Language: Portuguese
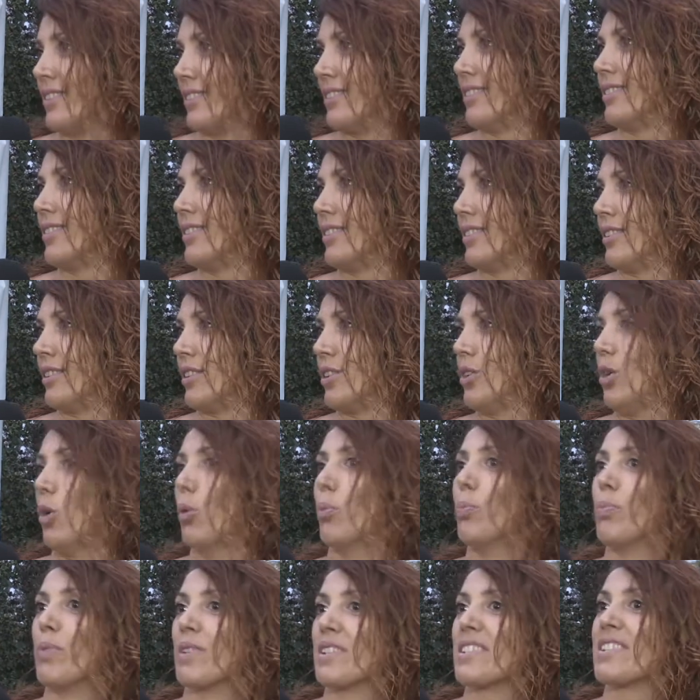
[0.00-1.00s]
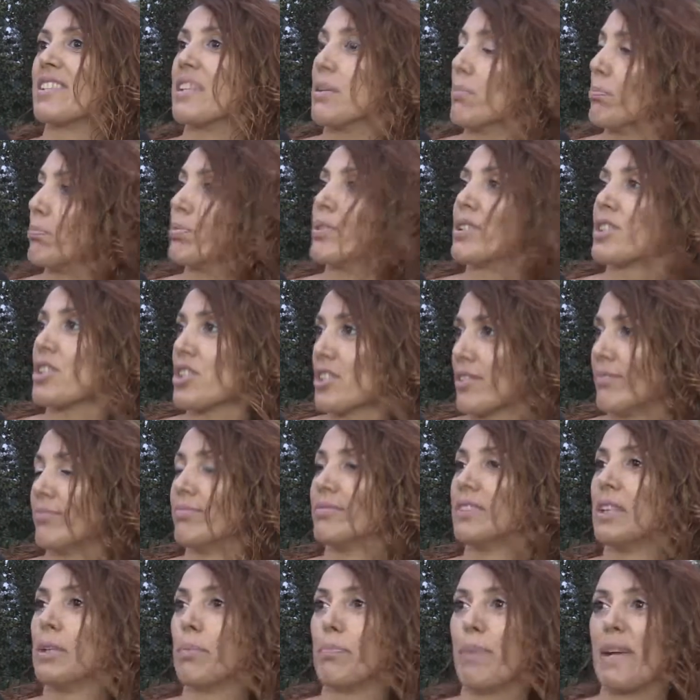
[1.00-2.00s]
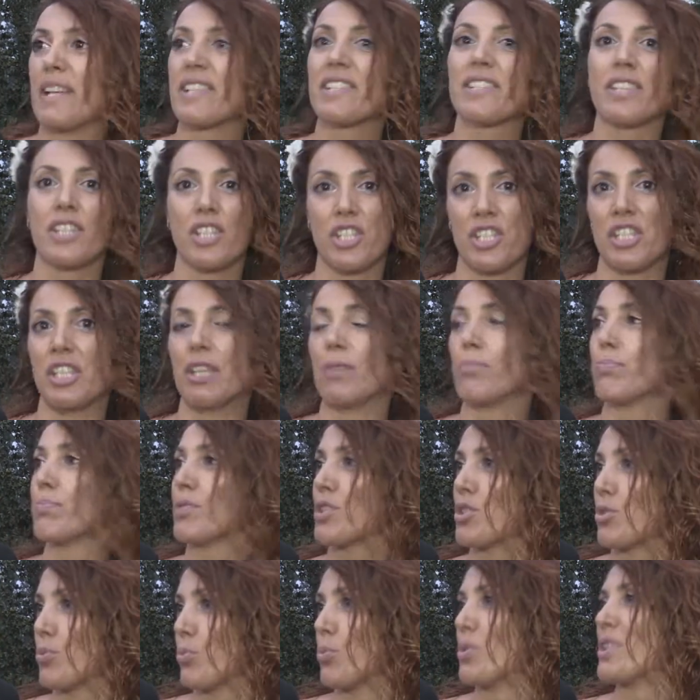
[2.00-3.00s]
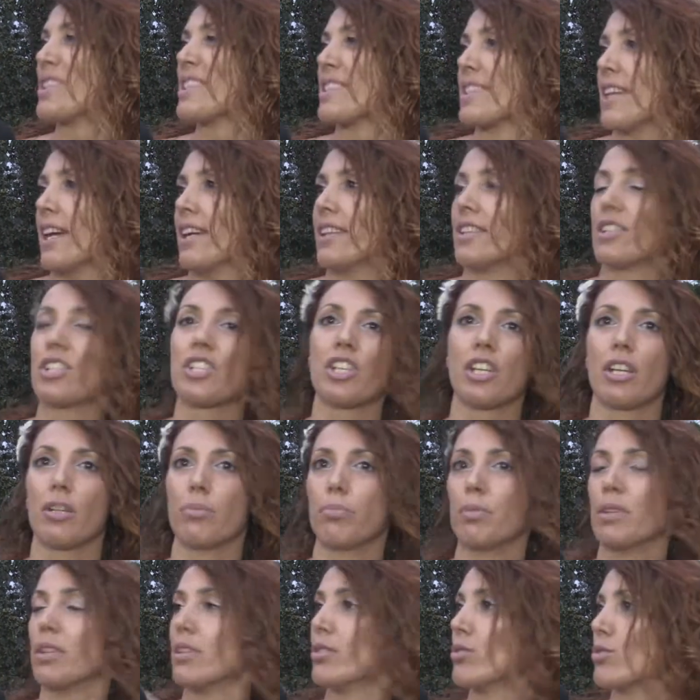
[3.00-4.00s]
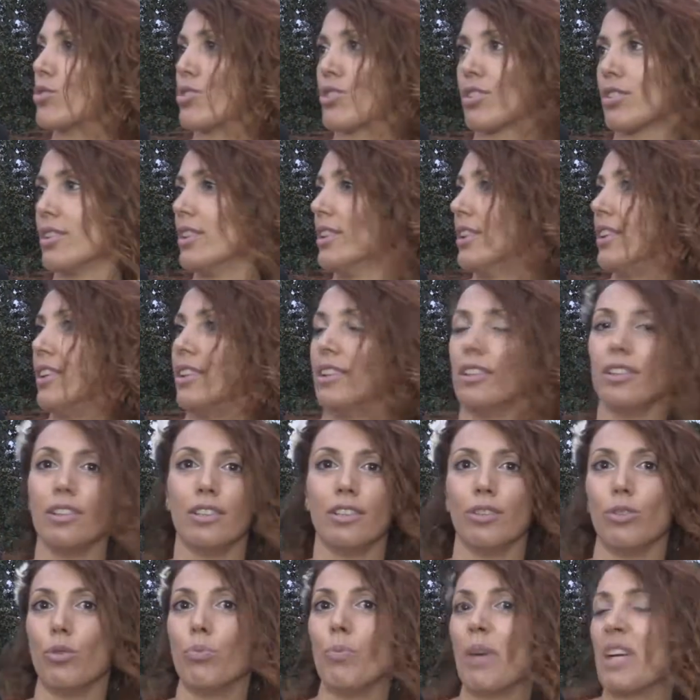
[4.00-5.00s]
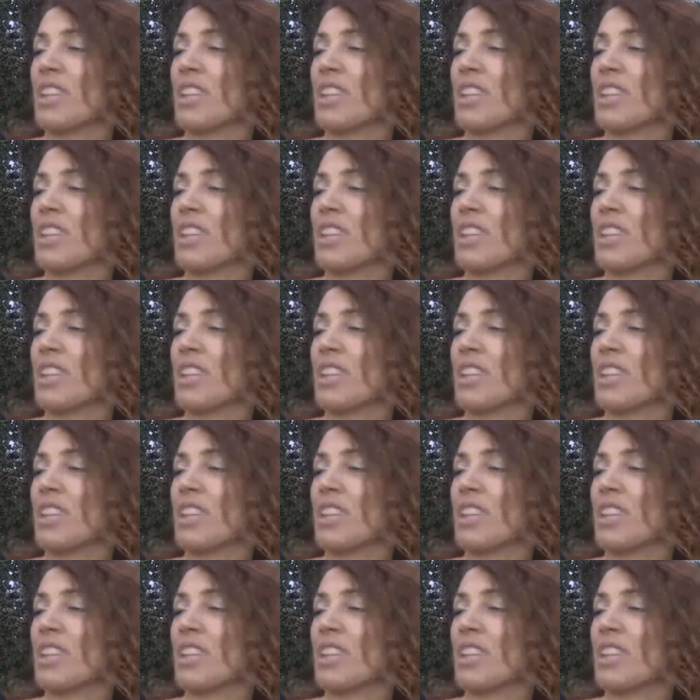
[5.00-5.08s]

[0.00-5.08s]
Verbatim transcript: uh, roupa simples, peças simples, boaçantes, cabelos uh, o